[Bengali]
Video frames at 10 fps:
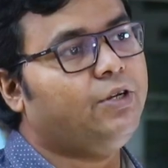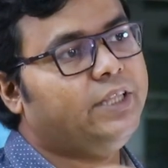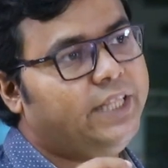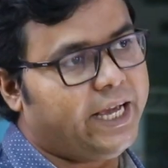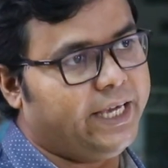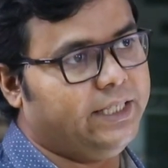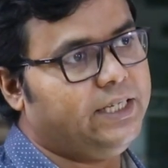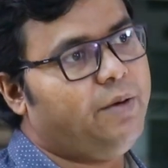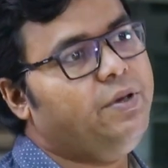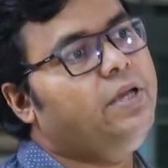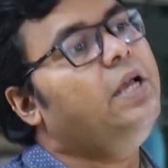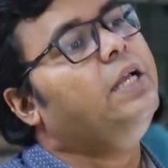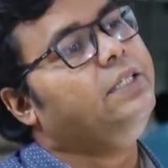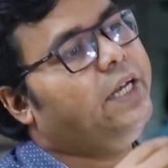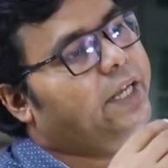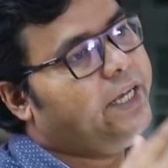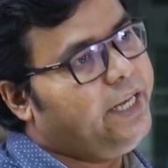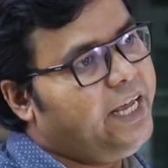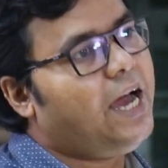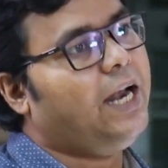আসলে দেখে যে আমি যেটি
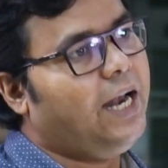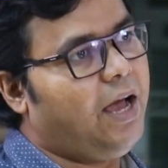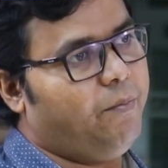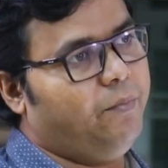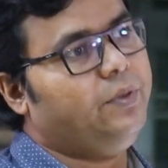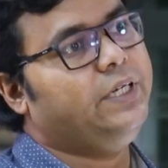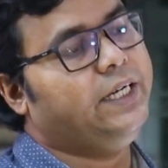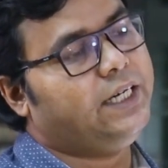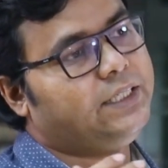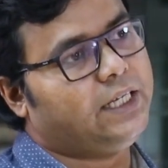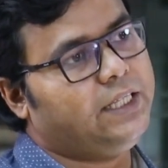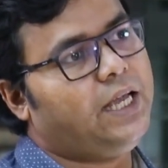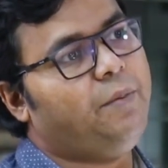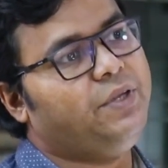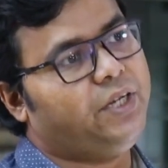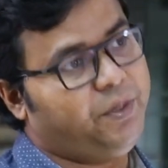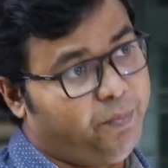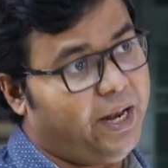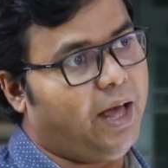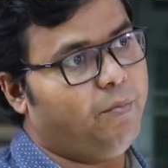কিনে আনলাম সেটার সাথে আমি যেটি
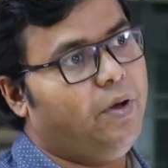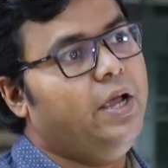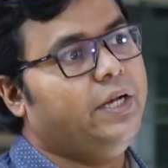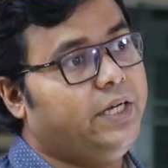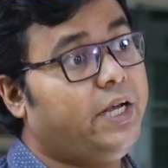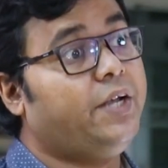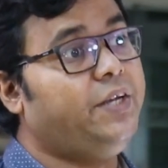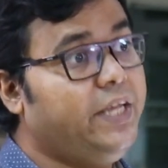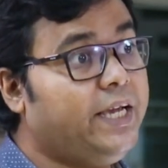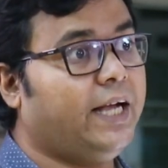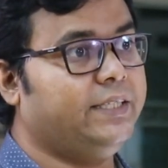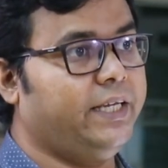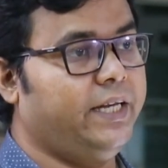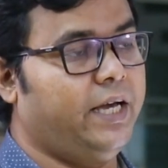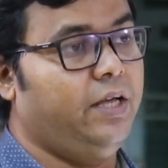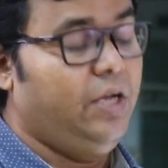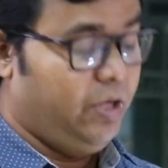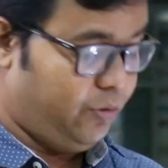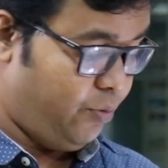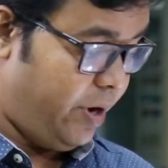পেলাম সেটা ঠিক আছে কিনা
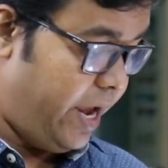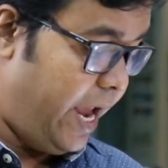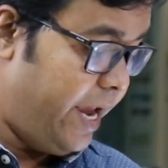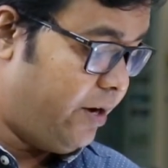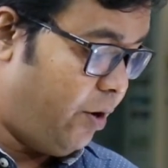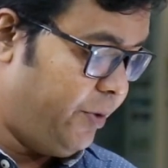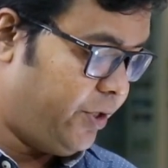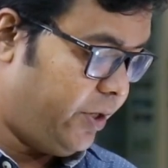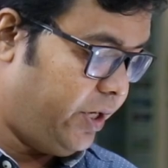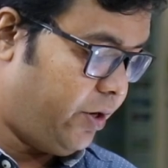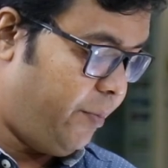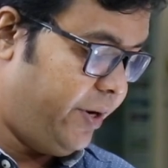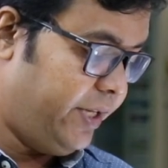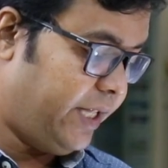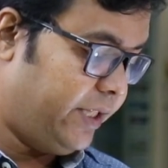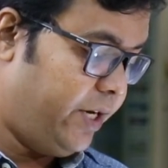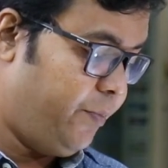তো এই কমিশনিং কমিটি তাদের